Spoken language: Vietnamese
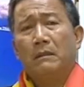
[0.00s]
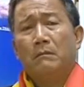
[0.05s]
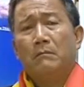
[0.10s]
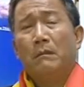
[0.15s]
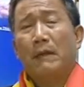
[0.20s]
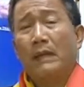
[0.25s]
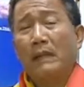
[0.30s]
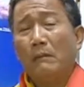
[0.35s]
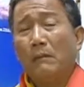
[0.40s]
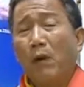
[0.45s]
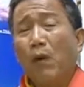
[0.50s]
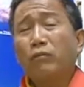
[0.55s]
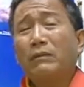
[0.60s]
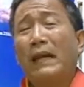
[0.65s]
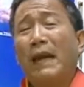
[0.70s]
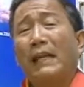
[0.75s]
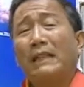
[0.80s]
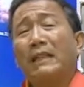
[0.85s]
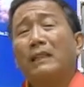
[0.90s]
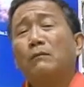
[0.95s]
bị bốn
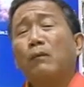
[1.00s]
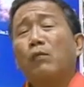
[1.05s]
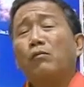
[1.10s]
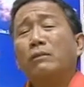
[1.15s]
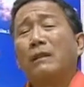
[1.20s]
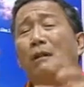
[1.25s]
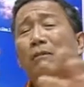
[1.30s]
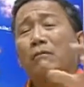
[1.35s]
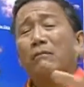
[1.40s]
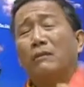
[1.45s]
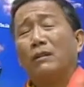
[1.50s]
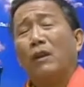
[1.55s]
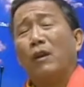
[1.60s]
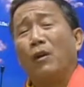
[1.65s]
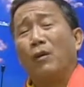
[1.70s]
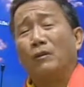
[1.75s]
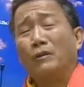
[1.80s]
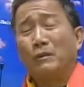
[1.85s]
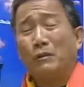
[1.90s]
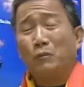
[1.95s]
thằng đứng bốn góc nó
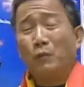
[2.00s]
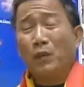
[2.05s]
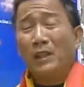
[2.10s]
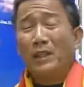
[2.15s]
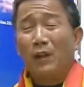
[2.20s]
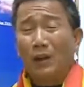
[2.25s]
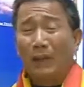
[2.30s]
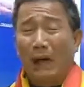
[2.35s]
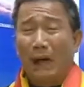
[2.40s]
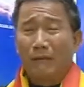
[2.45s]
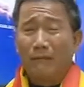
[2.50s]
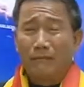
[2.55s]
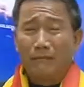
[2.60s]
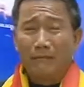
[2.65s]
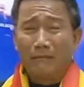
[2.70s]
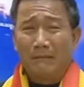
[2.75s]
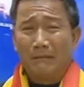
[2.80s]
hội nó quýnh hội đồng